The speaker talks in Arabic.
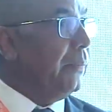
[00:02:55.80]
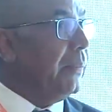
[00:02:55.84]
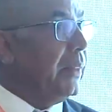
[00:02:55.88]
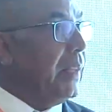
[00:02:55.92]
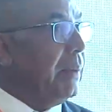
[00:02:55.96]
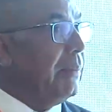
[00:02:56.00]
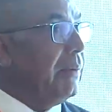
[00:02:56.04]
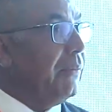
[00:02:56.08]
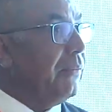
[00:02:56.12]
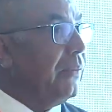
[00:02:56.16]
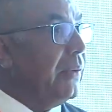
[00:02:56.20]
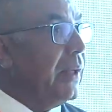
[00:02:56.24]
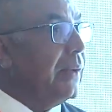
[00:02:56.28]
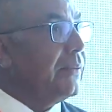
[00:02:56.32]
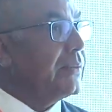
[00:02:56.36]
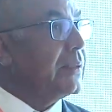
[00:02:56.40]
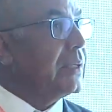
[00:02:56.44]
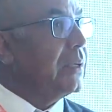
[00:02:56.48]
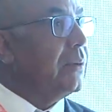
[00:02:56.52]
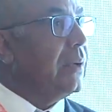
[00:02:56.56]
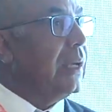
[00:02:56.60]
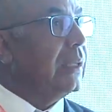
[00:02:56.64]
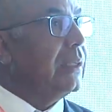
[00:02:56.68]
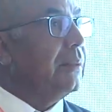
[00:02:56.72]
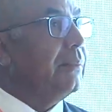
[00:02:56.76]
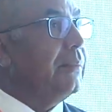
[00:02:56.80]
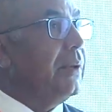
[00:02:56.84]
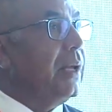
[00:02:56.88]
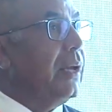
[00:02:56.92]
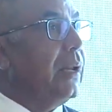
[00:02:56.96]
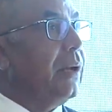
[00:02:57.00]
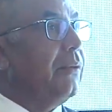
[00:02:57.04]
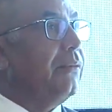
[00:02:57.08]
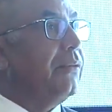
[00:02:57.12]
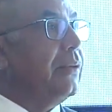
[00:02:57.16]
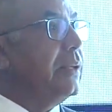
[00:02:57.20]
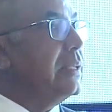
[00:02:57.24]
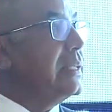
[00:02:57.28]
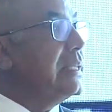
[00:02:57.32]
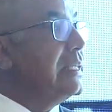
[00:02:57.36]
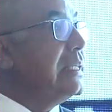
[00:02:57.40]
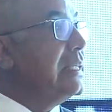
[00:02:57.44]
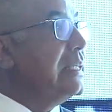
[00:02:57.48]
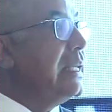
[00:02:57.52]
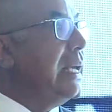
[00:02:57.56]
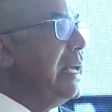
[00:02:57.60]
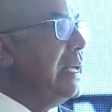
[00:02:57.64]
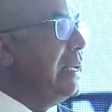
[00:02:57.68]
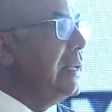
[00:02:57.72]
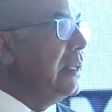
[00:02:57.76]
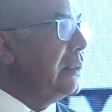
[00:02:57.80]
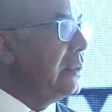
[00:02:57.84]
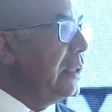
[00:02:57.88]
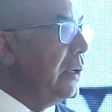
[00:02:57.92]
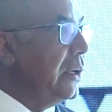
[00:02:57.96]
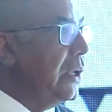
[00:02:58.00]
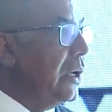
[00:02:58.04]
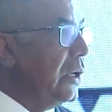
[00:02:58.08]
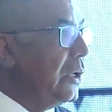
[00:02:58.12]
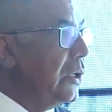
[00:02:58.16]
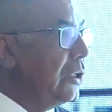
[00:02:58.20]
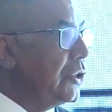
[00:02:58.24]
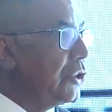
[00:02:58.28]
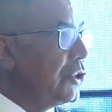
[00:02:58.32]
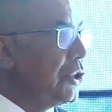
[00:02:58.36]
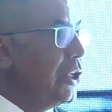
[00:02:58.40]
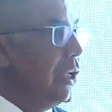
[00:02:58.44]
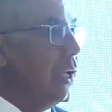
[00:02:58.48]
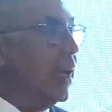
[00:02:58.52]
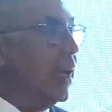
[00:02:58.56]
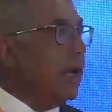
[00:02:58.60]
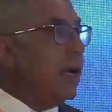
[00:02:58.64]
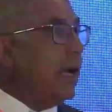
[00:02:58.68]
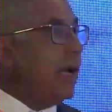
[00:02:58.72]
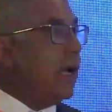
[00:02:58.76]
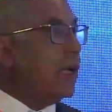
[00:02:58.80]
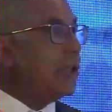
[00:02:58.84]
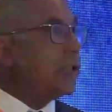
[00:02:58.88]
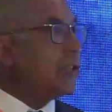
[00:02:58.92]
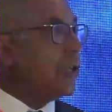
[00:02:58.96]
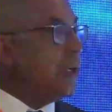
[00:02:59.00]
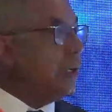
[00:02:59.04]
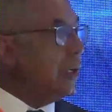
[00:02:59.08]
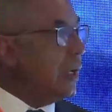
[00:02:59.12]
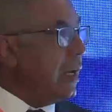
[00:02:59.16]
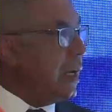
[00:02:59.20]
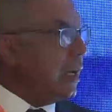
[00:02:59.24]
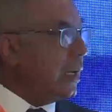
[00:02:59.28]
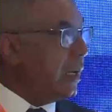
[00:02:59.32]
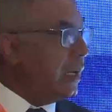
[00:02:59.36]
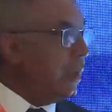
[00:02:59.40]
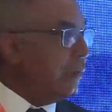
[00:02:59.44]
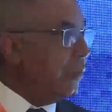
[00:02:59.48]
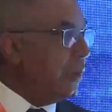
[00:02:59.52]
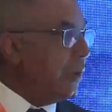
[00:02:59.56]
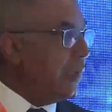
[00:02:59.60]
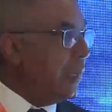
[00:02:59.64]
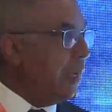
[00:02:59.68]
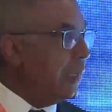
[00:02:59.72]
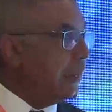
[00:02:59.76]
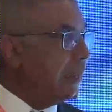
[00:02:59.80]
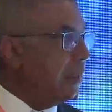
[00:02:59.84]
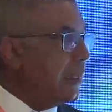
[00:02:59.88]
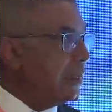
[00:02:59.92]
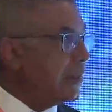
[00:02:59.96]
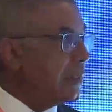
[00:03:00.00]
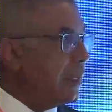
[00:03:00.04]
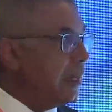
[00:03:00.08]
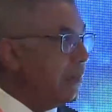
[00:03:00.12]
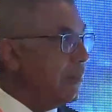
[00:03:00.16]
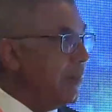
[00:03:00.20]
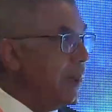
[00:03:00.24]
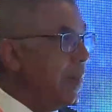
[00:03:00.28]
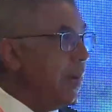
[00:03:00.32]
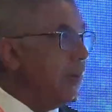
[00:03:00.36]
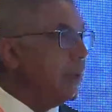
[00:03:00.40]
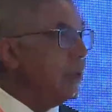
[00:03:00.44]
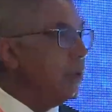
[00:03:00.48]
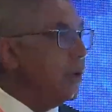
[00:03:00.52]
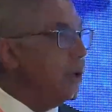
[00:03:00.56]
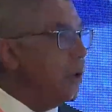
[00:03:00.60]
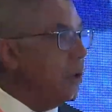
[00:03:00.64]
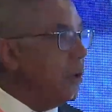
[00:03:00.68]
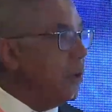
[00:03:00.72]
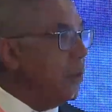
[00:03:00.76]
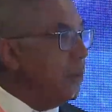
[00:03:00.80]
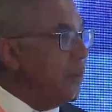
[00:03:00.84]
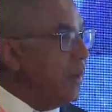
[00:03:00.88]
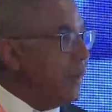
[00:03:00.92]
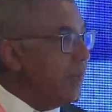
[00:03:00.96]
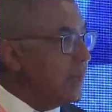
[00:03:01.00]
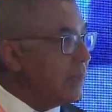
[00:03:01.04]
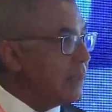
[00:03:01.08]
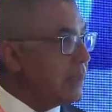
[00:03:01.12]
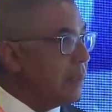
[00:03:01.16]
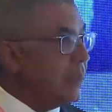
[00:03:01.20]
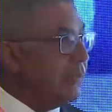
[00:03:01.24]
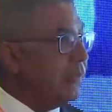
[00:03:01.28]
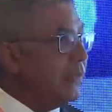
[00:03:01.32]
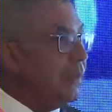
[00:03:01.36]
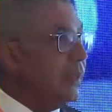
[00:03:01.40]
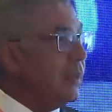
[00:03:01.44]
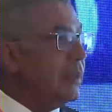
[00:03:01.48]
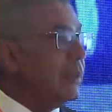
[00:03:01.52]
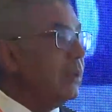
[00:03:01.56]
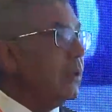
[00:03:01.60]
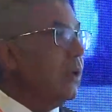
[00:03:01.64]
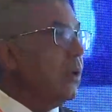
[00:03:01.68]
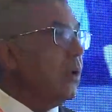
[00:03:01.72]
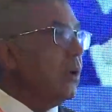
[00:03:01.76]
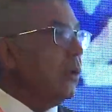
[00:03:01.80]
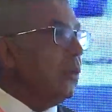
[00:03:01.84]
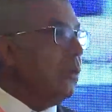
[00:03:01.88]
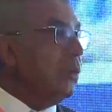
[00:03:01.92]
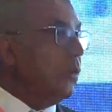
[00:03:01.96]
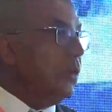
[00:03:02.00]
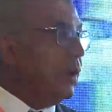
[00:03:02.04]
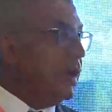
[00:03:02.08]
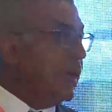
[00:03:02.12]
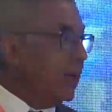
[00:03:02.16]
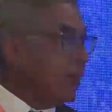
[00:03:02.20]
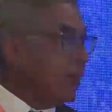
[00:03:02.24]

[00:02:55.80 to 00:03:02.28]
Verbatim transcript: انما في نفس الوقت بنعرف ازاي نتناقش عشان نقرب وجهات نظر بعض وانا استفيد واللي